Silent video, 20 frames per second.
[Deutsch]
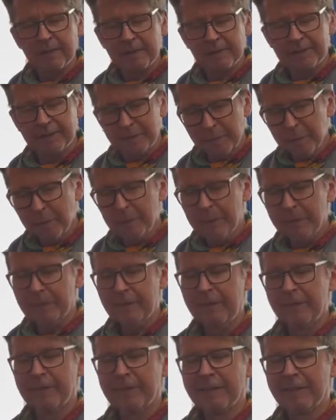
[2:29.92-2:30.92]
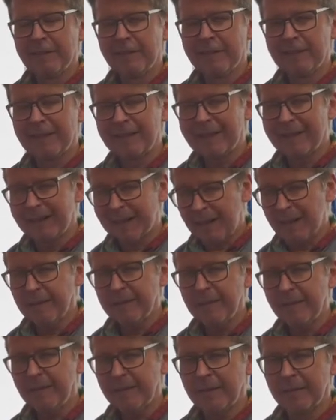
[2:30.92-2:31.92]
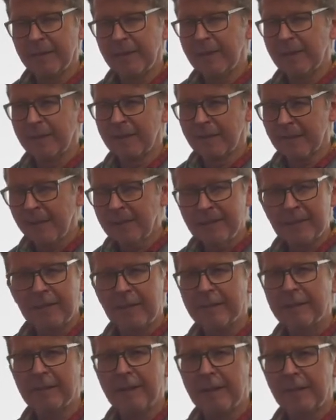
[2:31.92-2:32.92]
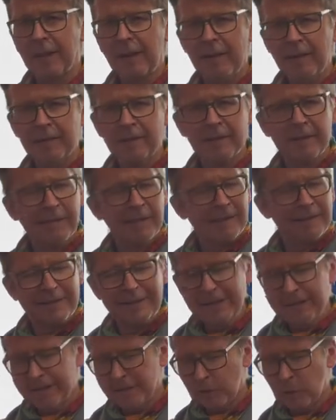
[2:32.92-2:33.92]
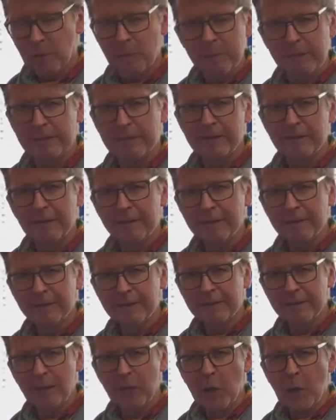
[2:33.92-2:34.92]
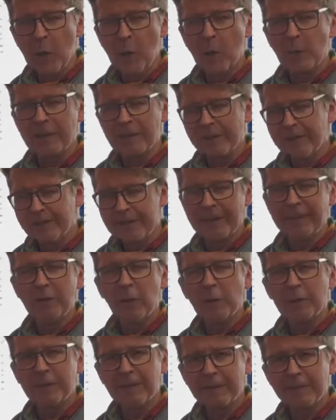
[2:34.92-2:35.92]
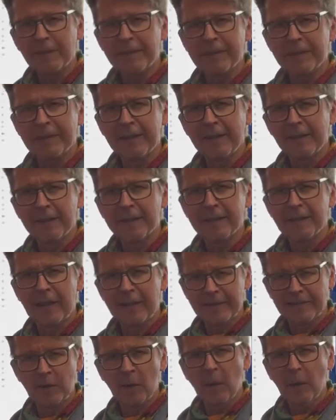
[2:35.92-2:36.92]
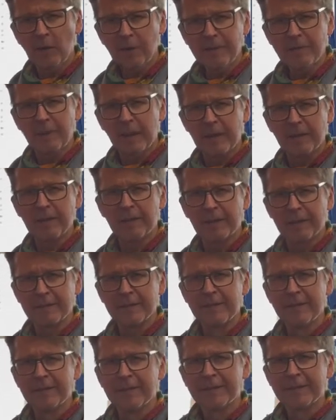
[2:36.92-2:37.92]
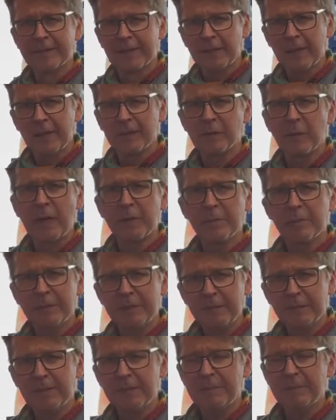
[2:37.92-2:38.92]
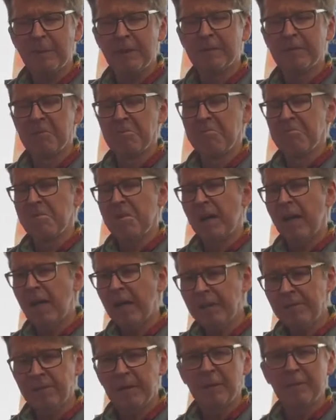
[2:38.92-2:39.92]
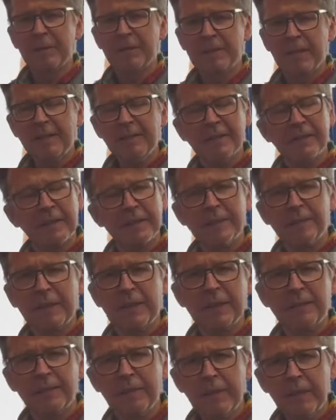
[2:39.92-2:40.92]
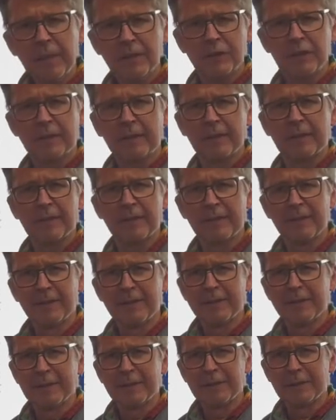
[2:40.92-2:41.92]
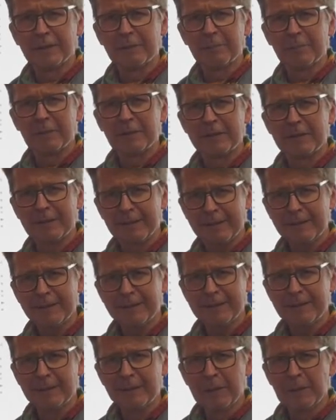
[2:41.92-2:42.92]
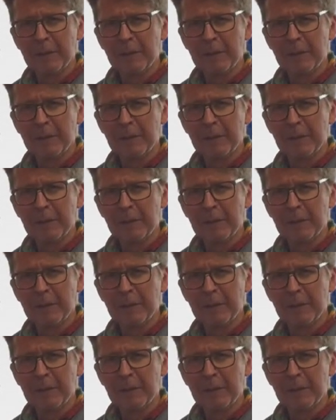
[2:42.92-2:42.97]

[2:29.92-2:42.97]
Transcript: simpel, grasig, ganz, ganz klar, nichts Kompliziertes. Und das ist eigentlich auch das, was ein helles eigentlich auch ausmachen kann. Ja, also ein Bier, was man einfach mit ganz, ganz wenig Widerstand äh, trinkt,